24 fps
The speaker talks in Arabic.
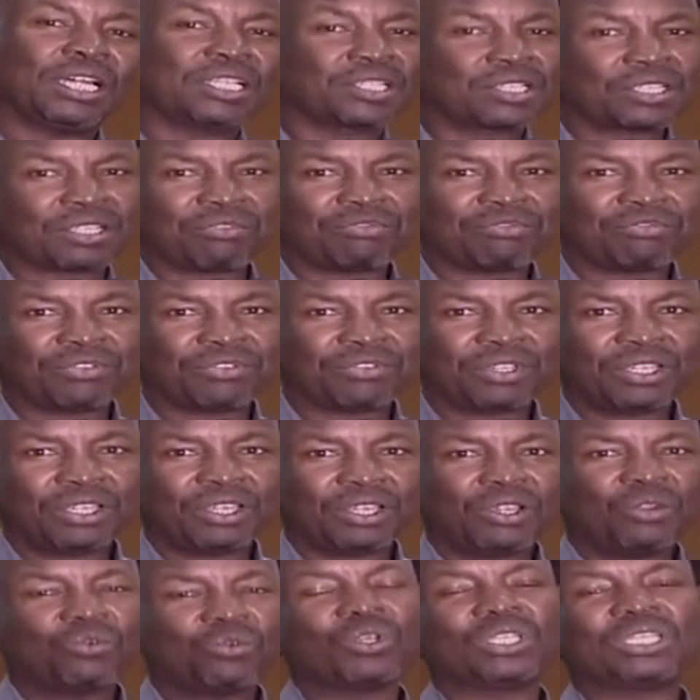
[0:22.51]
الصف
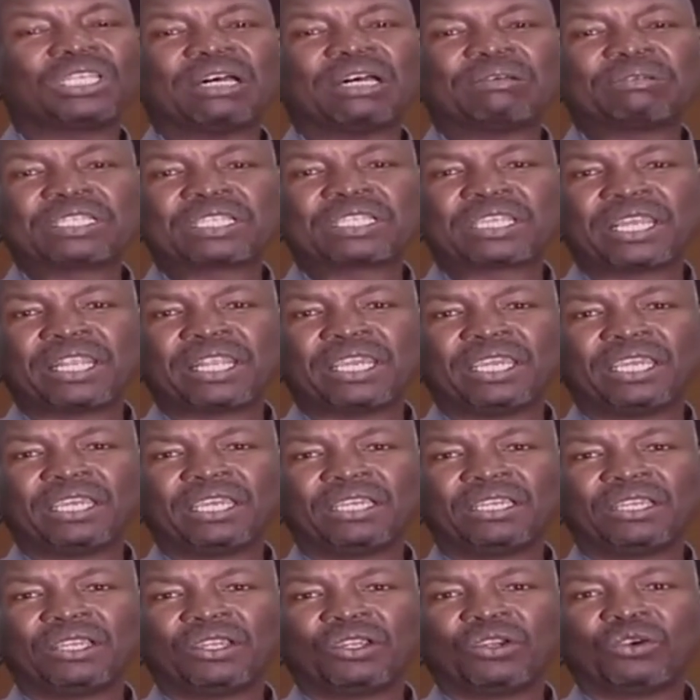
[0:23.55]
والدعم
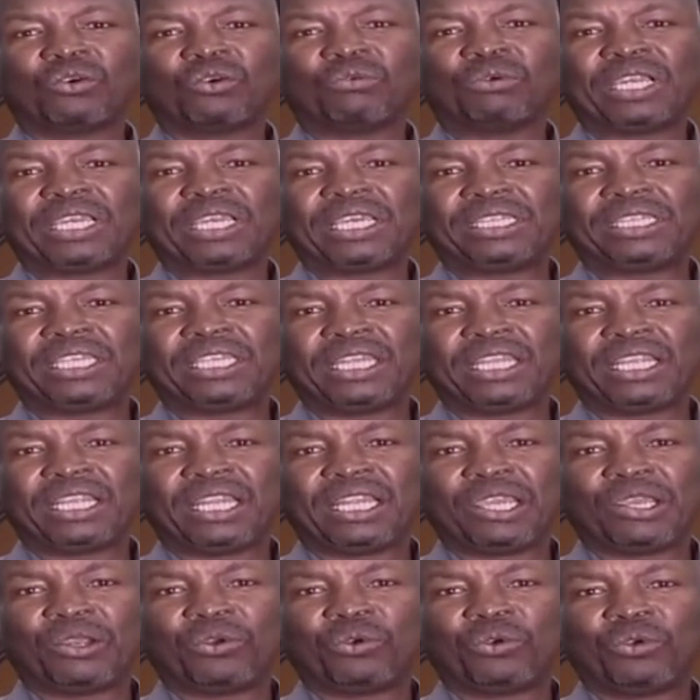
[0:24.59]
السريع وما يدينا
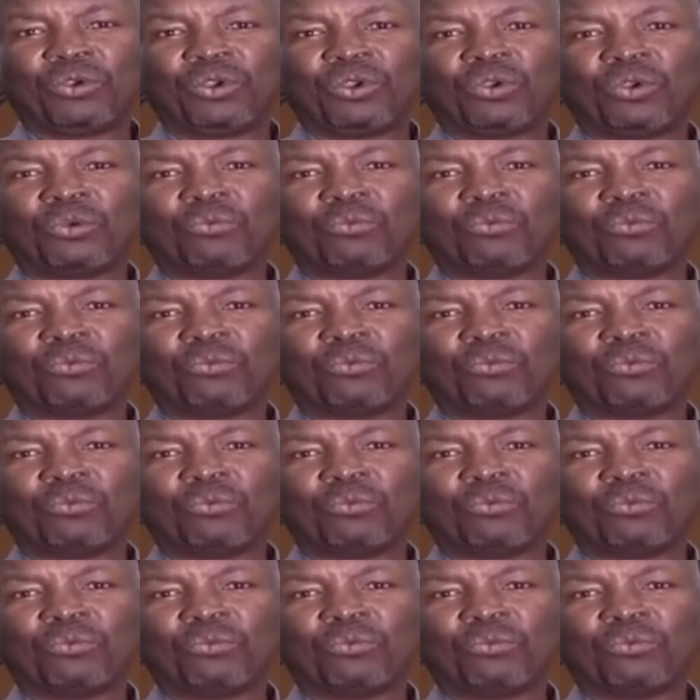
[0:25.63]
له